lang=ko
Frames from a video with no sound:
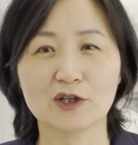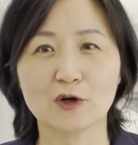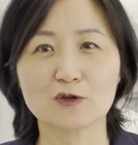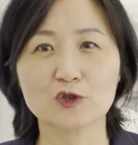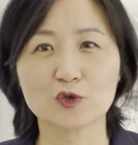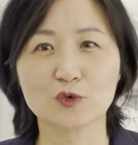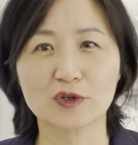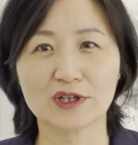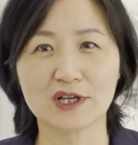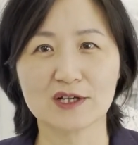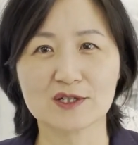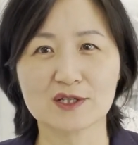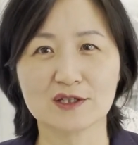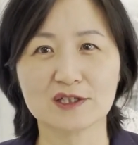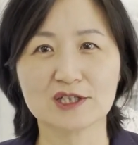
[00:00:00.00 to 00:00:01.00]
영주권
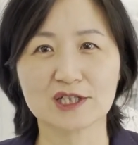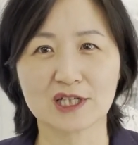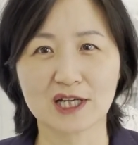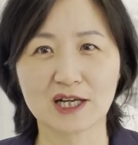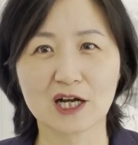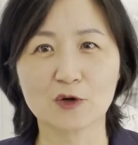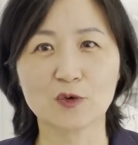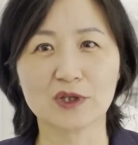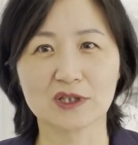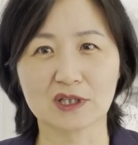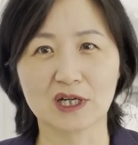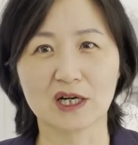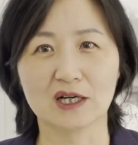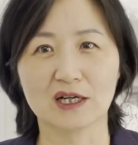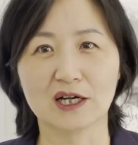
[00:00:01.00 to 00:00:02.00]
케이스를 진행하고
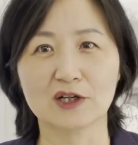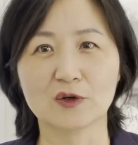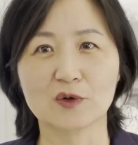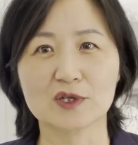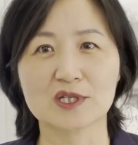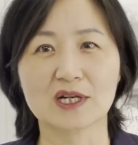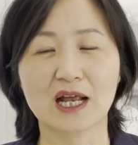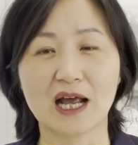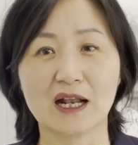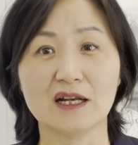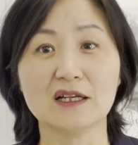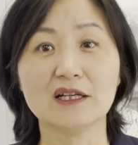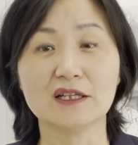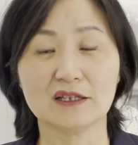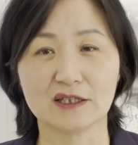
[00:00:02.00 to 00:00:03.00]
있다라는 것을
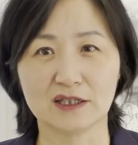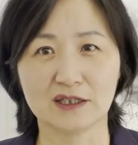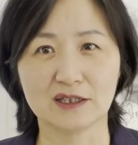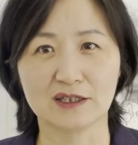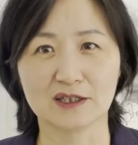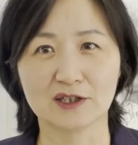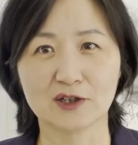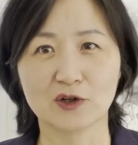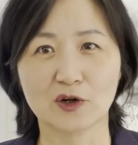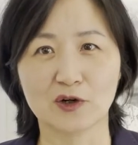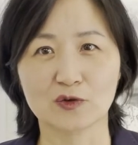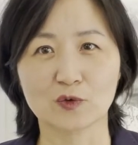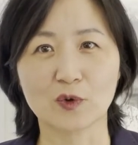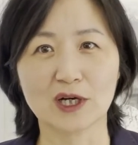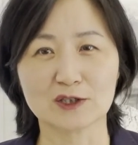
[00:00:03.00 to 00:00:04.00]
알리는
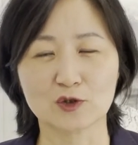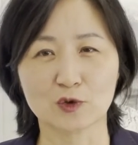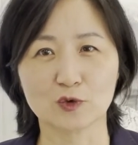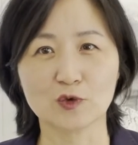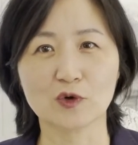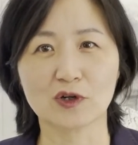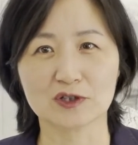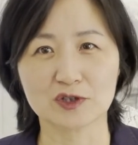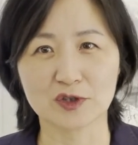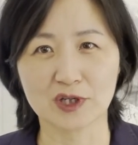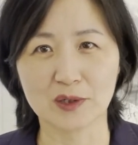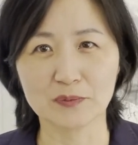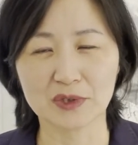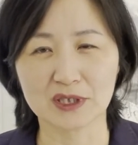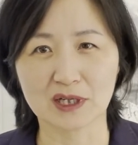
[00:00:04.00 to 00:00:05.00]
그런 과정도
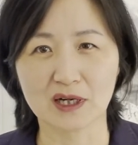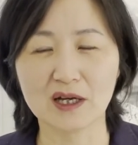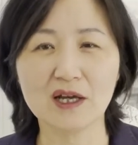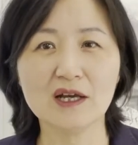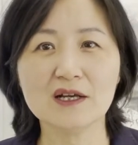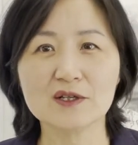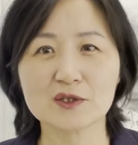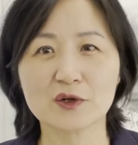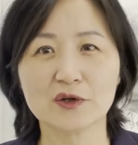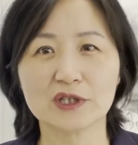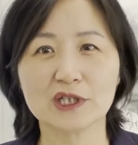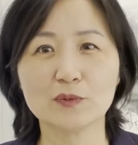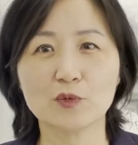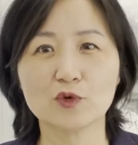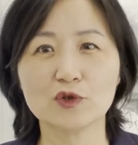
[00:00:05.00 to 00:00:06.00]
거쳐야 합니다. 그래서
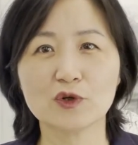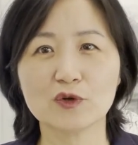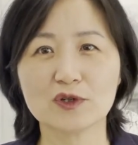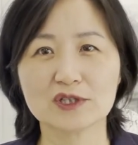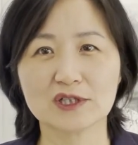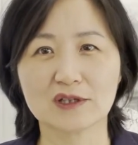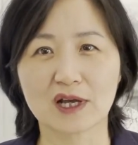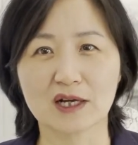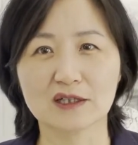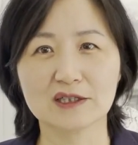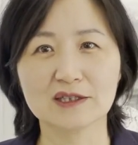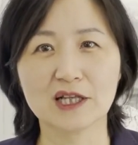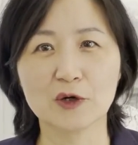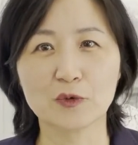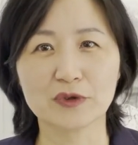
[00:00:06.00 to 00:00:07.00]
이 모든 것이 다
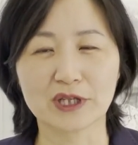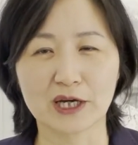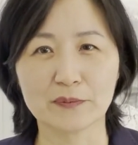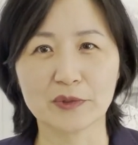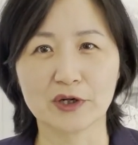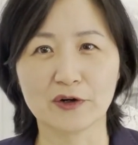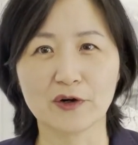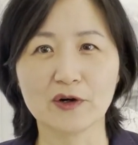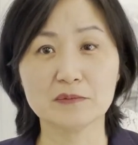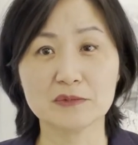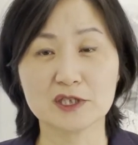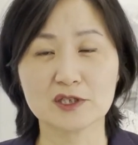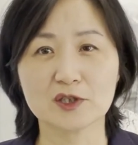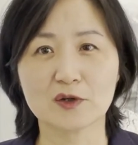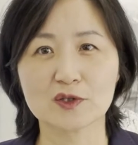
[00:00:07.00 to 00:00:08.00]
끝나고 나면
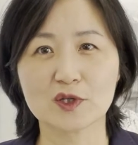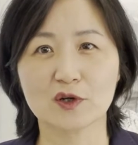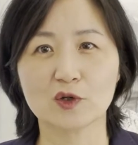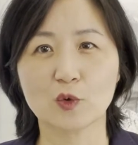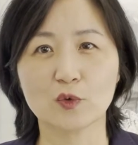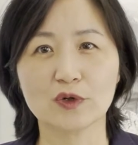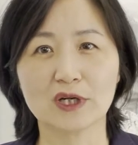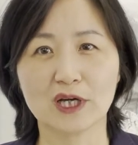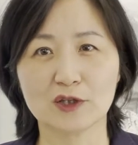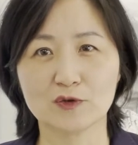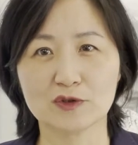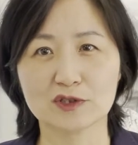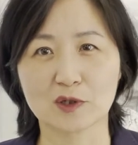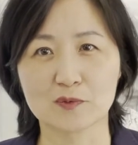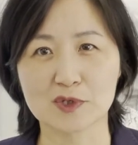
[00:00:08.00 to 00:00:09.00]
신청서를
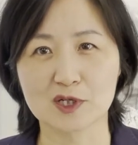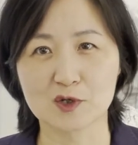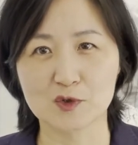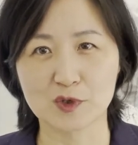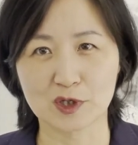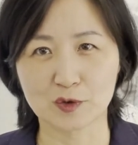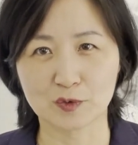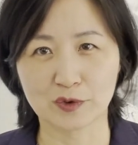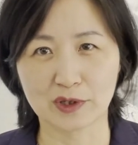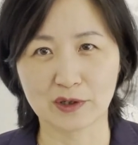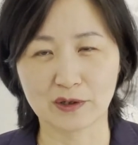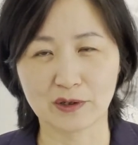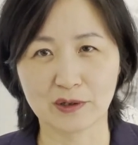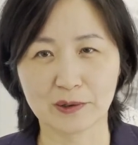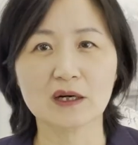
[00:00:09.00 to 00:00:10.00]
온라인으로 접수할 수
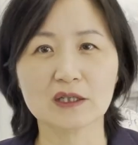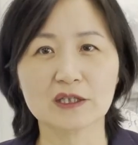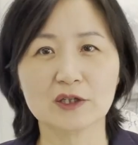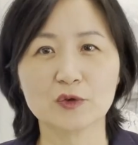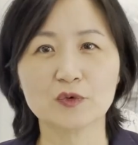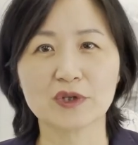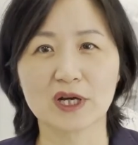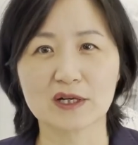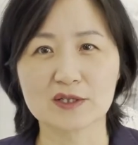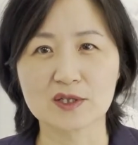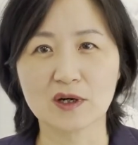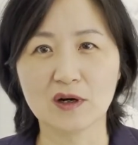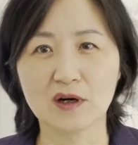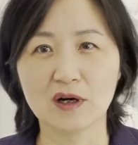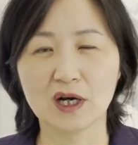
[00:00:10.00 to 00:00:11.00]
있고요. 그리고
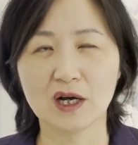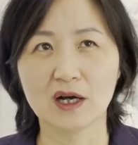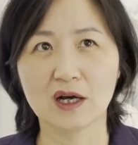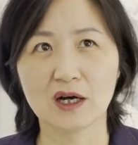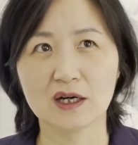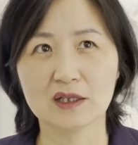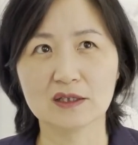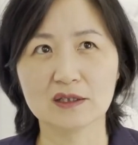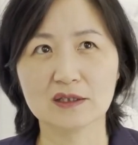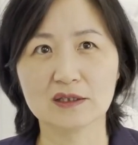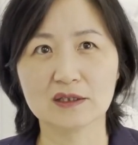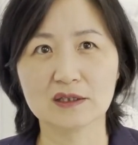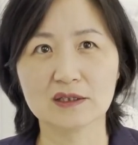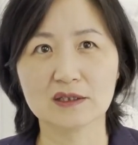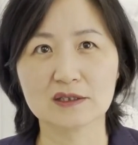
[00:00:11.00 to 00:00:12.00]
나서
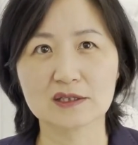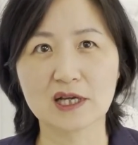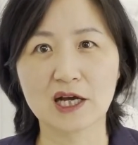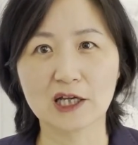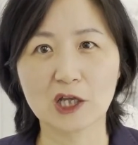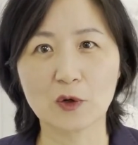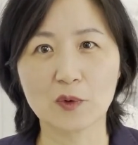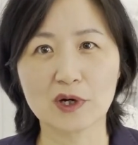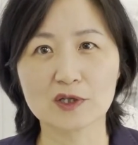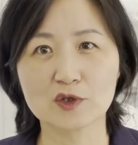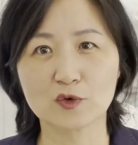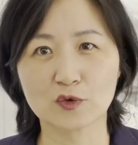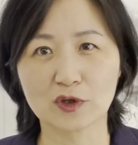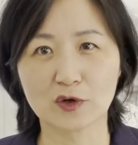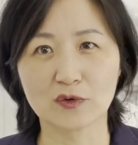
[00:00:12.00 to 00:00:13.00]
한
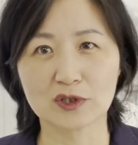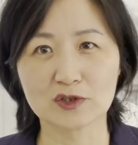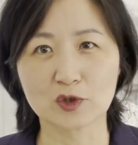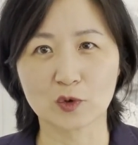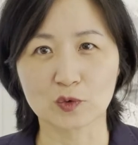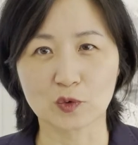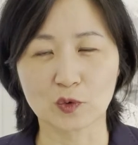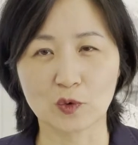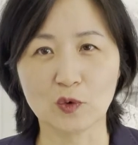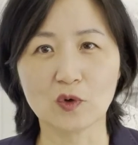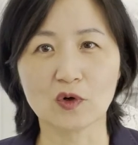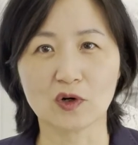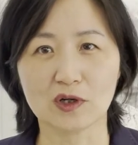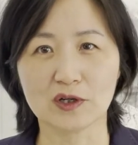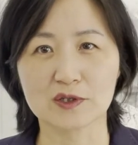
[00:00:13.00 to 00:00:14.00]
4개월에서 6개월
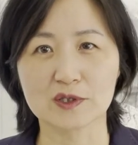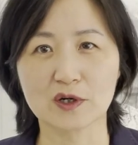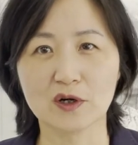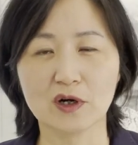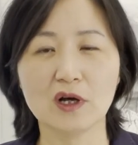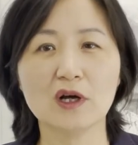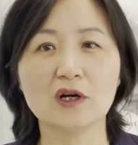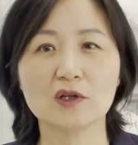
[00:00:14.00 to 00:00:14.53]
정도 걸려서